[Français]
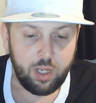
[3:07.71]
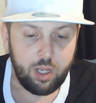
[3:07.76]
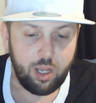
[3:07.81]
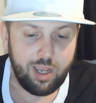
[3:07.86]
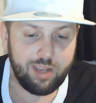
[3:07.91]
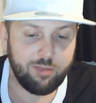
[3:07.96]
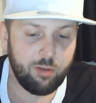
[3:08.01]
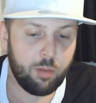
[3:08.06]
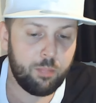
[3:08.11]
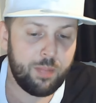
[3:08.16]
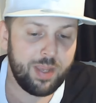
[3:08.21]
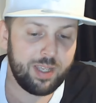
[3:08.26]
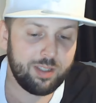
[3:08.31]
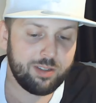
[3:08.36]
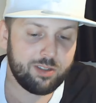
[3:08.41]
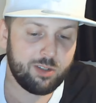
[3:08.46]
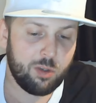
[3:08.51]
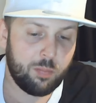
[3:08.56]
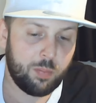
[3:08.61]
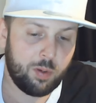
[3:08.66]
il va perdre
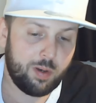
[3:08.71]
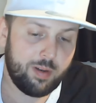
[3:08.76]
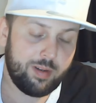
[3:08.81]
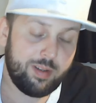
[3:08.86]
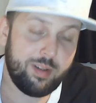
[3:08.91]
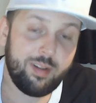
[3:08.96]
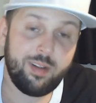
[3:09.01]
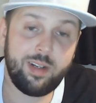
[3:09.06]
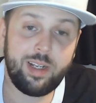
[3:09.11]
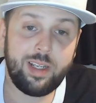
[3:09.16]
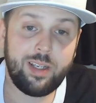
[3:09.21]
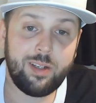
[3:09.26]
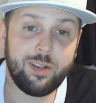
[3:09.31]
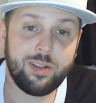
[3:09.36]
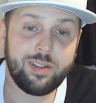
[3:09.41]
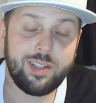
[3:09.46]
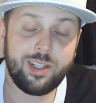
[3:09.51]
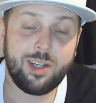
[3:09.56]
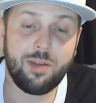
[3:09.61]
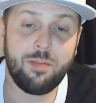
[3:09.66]
ce parlay-là, les gars.
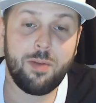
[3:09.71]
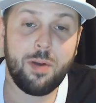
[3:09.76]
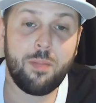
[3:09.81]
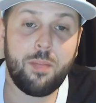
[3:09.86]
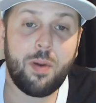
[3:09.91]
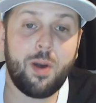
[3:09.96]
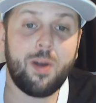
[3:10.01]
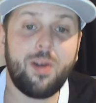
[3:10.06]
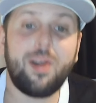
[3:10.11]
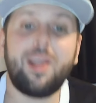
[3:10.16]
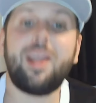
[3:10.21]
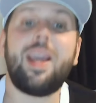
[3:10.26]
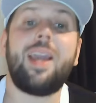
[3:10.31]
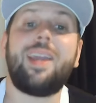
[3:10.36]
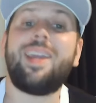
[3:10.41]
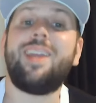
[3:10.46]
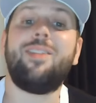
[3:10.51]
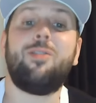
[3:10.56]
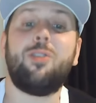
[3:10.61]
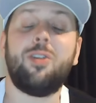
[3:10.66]
C'est comme le parlay
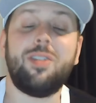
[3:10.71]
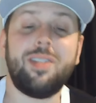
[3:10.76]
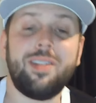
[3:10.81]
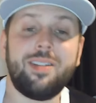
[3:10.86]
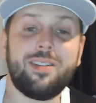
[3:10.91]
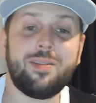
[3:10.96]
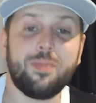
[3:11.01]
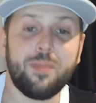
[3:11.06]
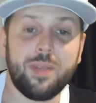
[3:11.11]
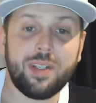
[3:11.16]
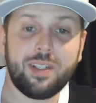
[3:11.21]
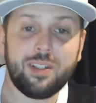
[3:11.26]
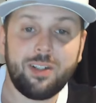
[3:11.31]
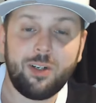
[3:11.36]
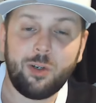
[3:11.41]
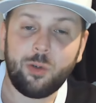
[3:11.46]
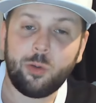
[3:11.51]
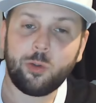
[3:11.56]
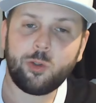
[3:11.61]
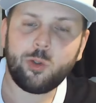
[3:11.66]
avec Anthony Smith
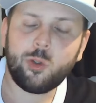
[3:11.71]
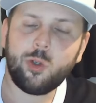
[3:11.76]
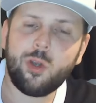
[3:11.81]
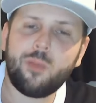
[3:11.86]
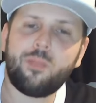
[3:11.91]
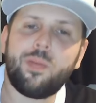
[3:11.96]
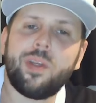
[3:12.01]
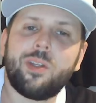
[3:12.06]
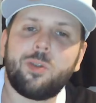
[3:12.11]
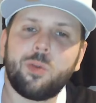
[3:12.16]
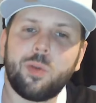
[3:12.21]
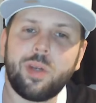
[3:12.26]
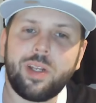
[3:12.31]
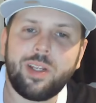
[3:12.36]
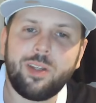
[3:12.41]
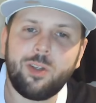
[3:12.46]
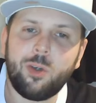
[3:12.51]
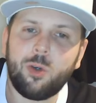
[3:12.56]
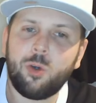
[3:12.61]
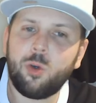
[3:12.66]
le jour, le
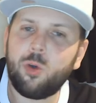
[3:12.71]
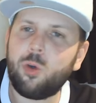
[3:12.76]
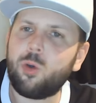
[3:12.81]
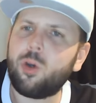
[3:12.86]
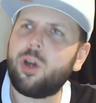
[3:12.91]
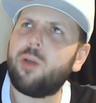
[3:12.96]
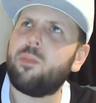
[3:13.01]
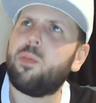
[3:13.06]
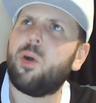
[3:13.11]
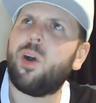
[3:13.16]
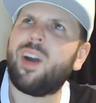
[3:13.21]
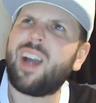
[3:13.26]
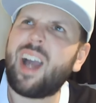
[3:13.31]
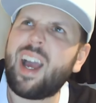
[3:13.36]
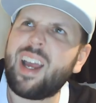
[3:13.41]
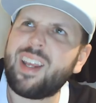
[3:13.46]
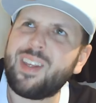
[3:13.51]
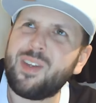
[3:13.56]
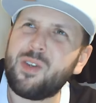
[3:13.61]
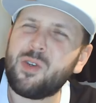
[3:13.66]
Petrino. Euh,
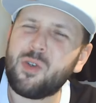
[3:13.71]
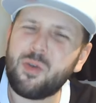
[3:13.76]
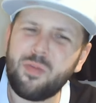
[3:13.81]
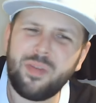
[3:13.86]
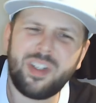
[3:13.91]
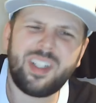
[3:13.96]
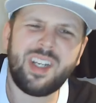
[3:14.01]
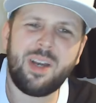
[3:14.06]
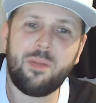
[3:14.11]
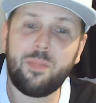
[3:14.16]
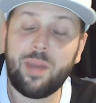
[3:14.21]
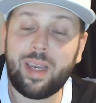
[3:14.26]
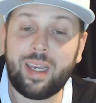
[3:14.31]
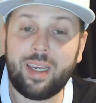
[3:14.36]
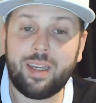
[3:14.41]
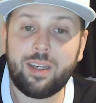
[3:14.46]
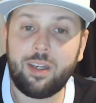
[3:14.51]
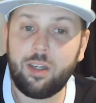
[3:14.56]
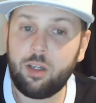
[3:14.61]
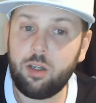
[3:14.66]
Borraio, Michel
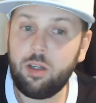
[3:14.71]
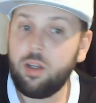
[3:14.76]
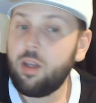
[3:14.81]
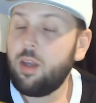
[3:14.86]
Pereira.